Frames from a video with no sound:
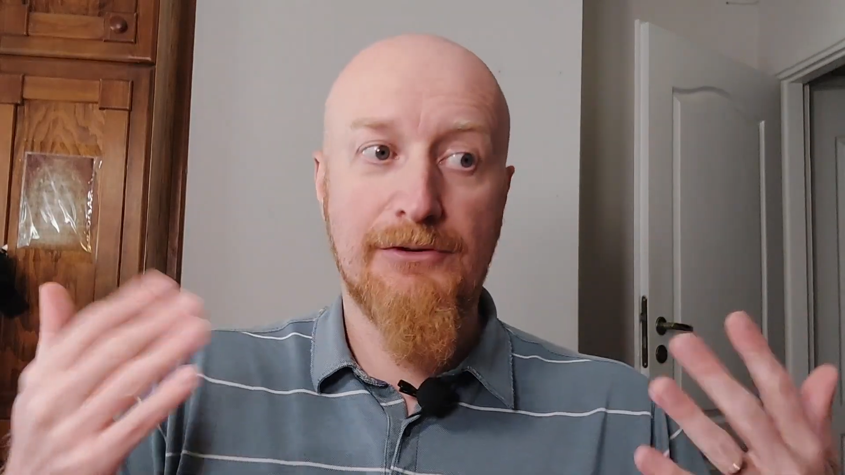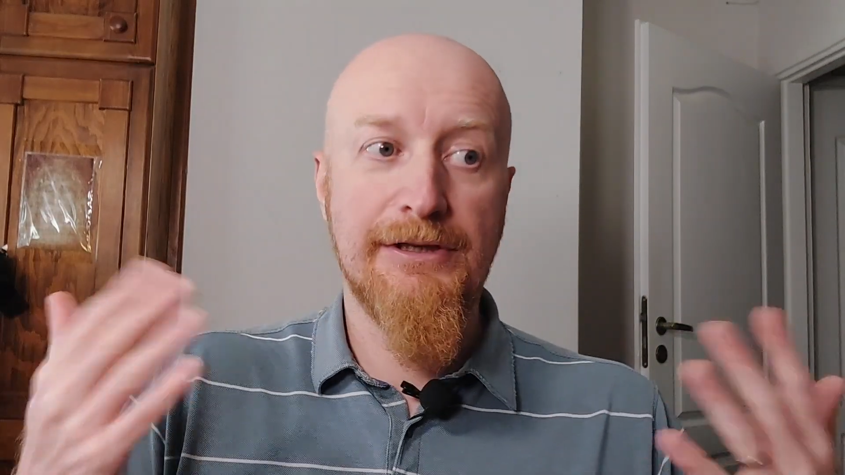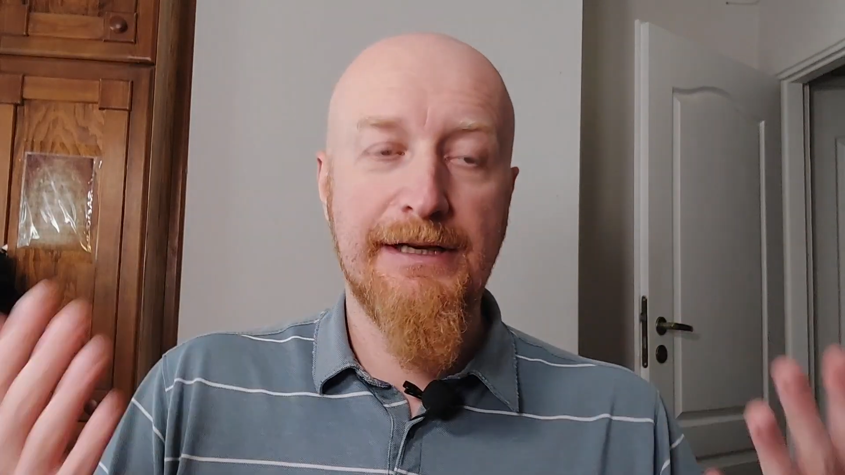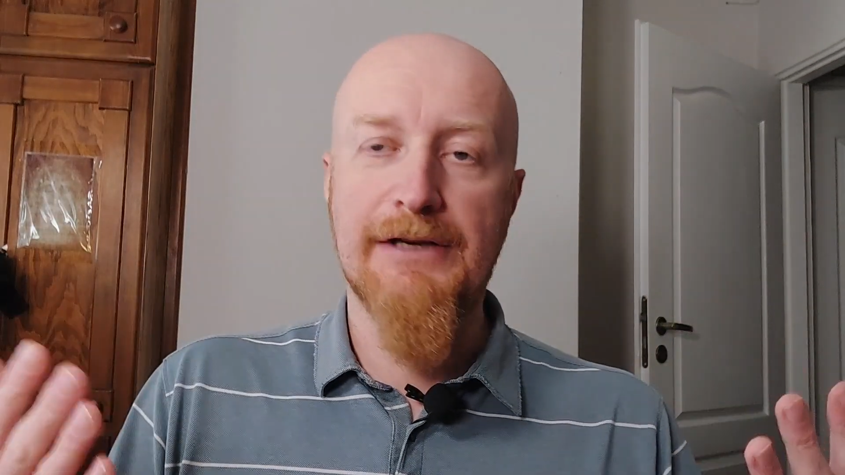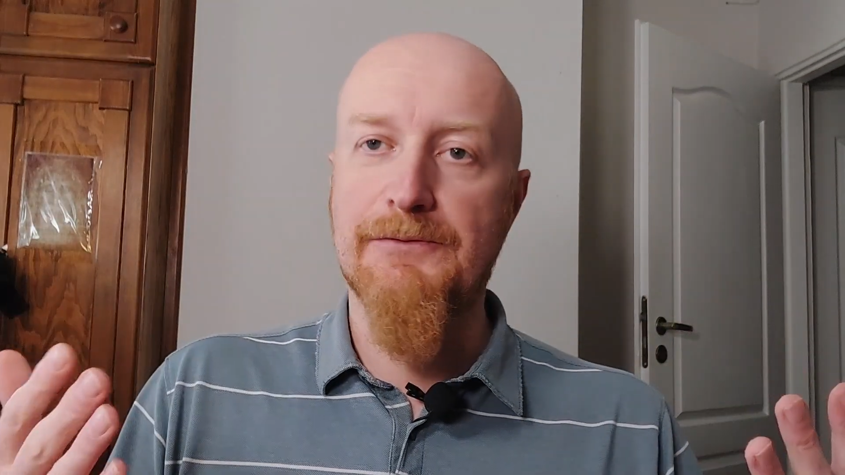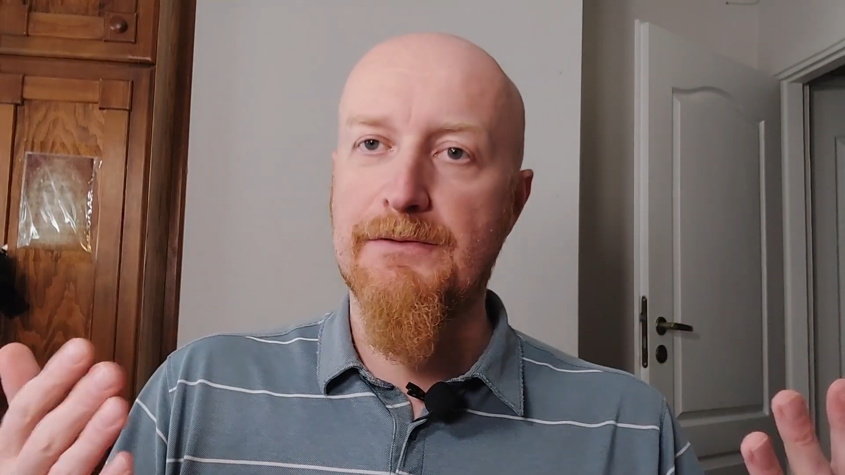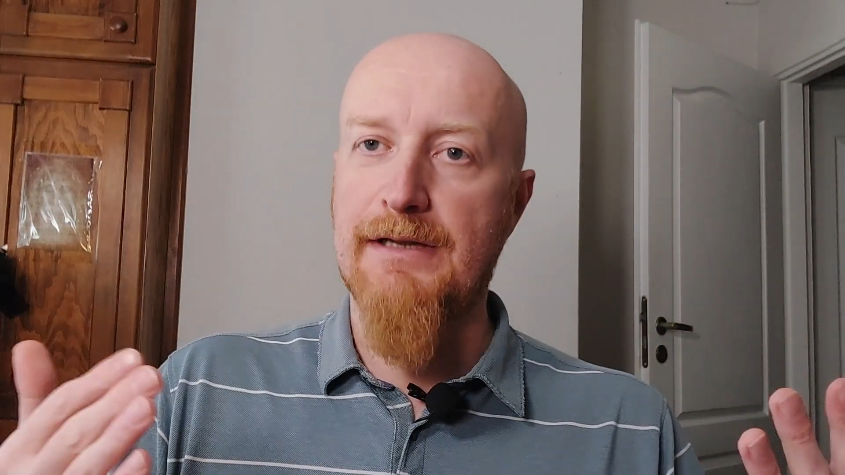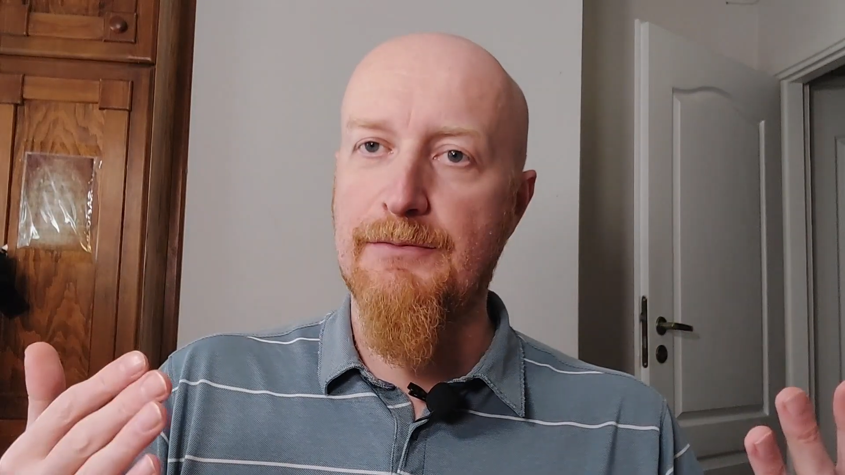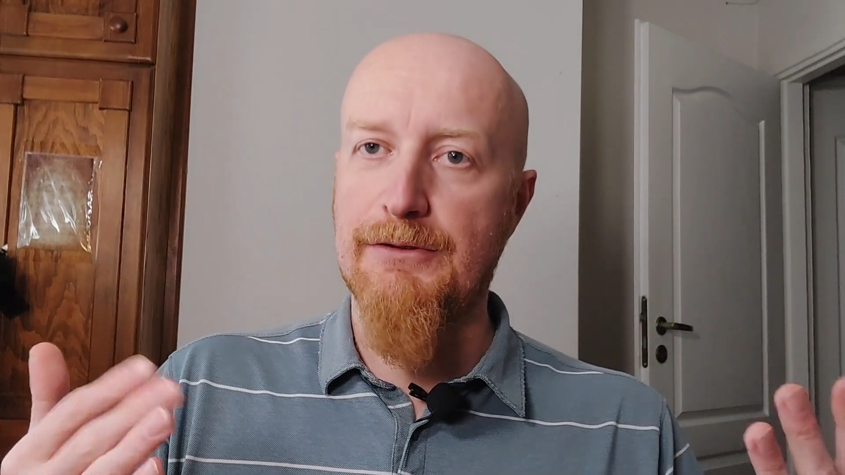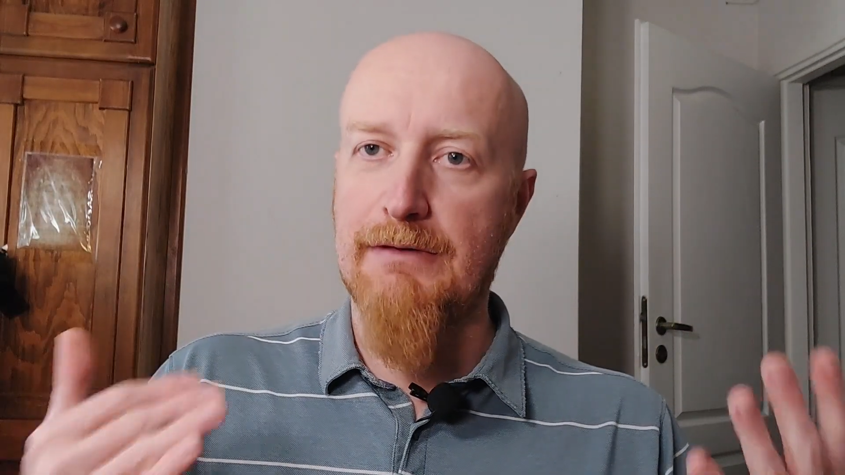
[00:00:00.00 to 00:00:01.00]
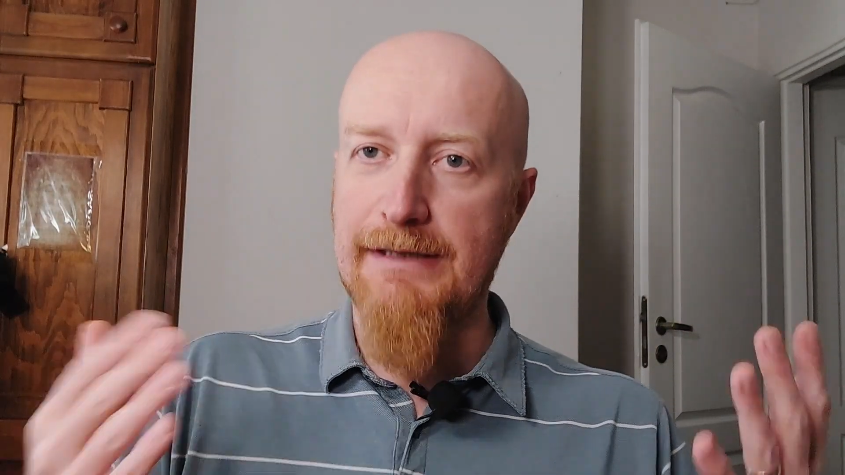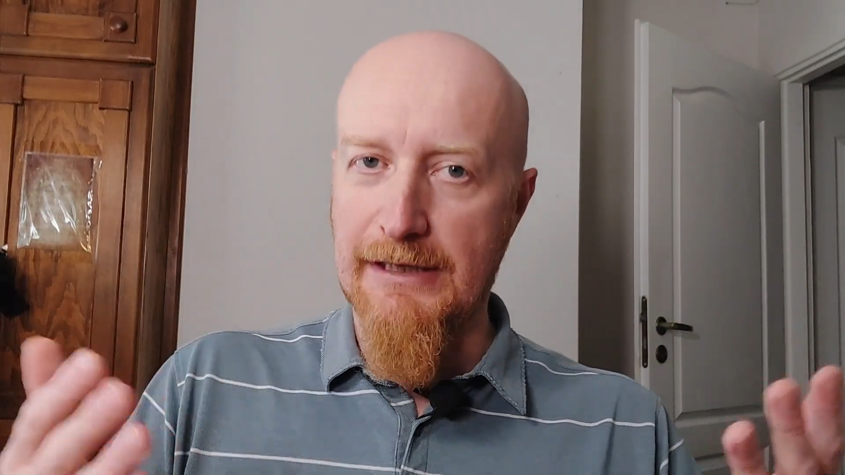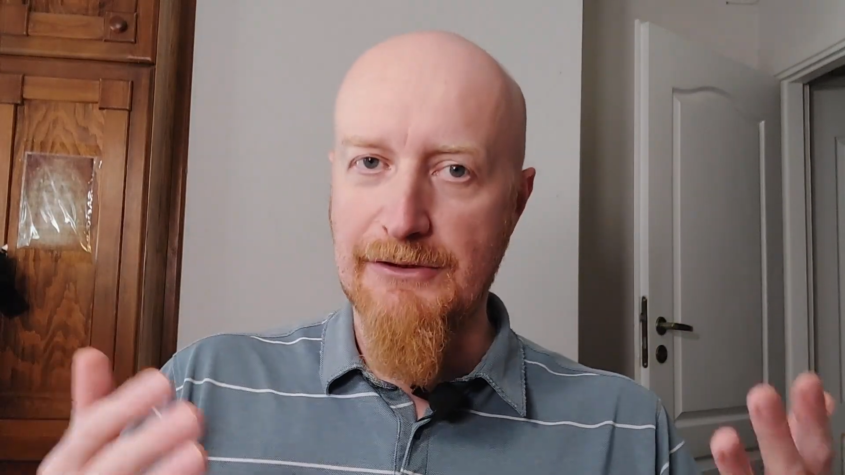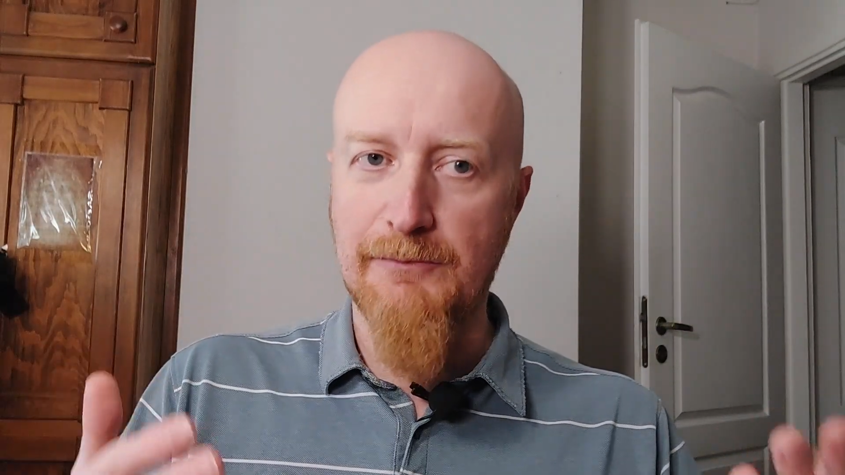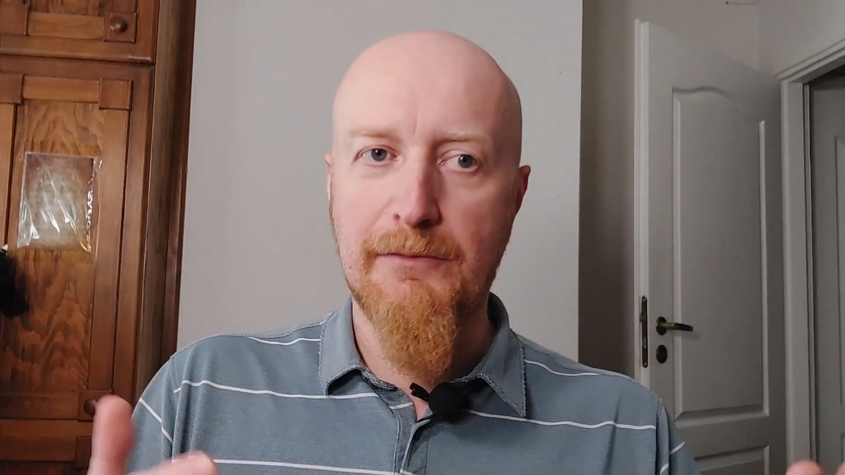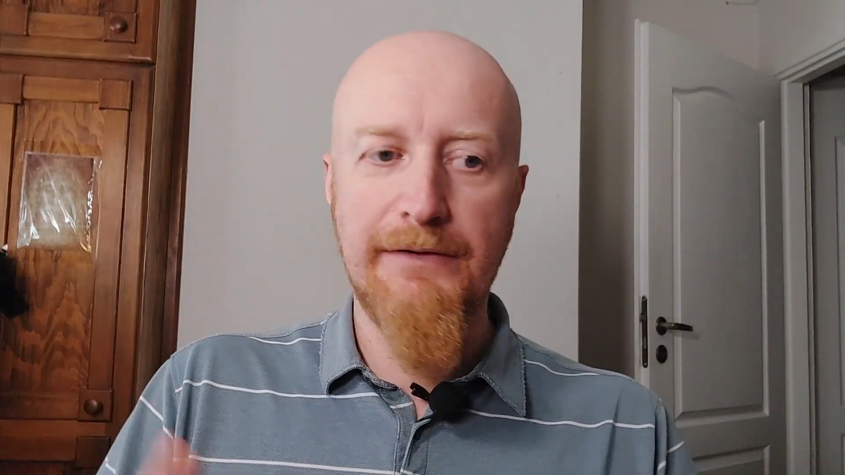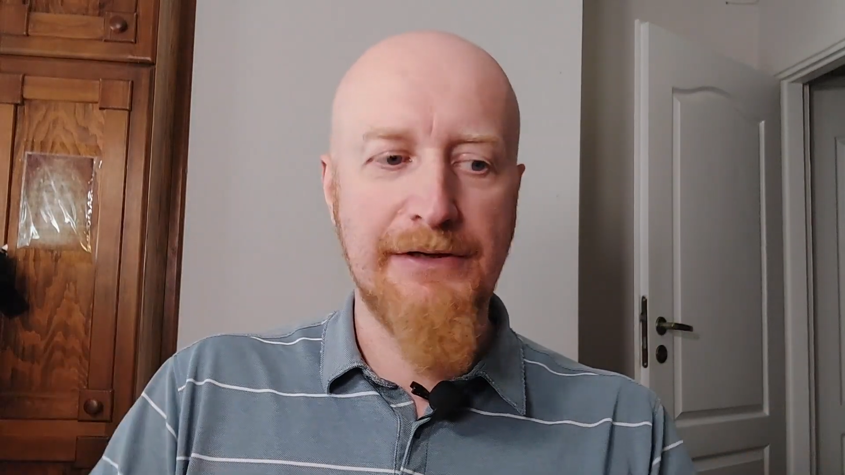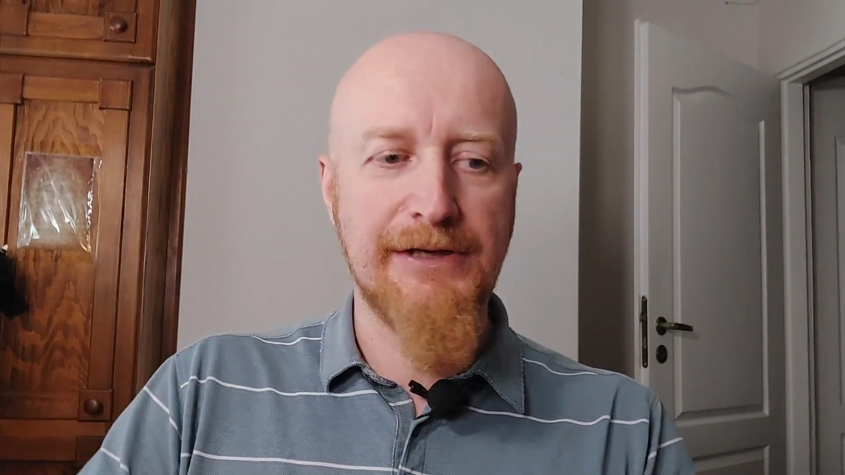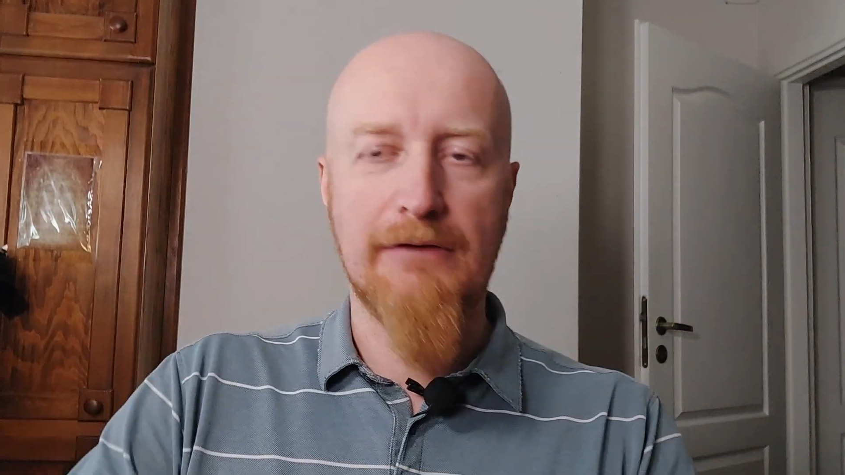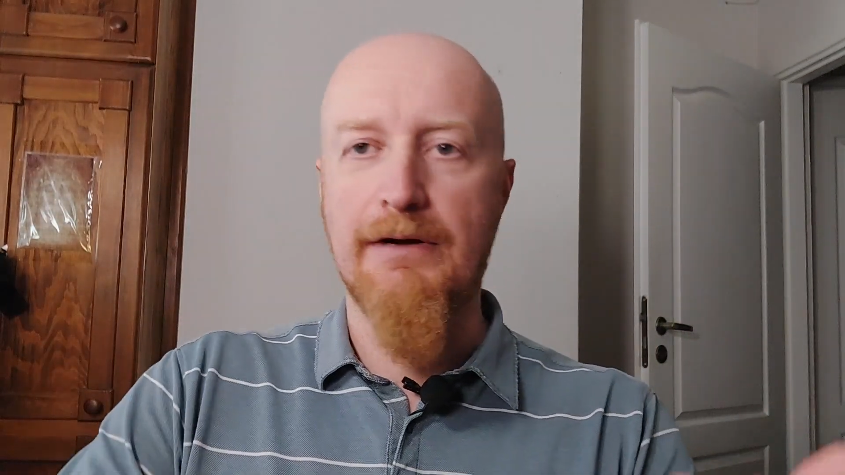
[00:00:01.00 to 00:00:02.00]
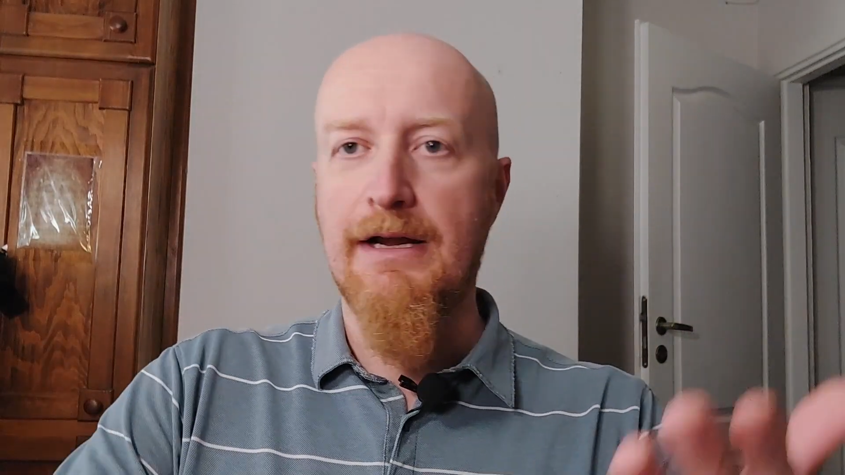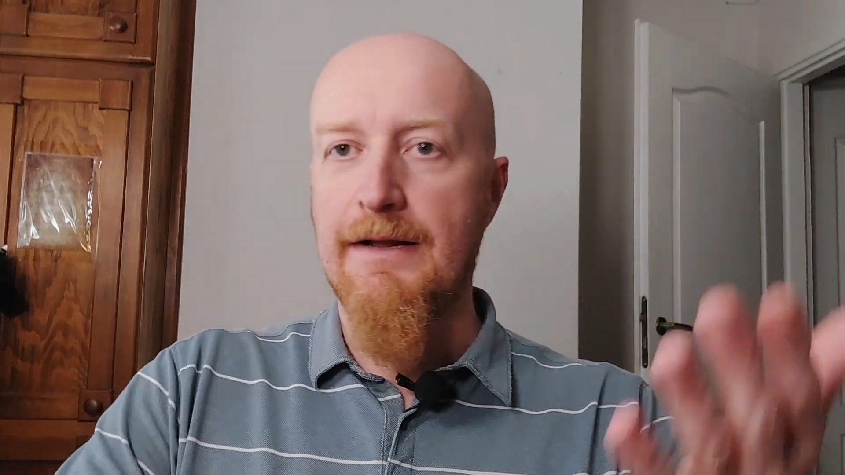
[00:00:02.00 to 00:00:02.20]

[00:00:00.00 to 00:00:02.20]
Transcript: że Jezus na przykład jasno powiedział: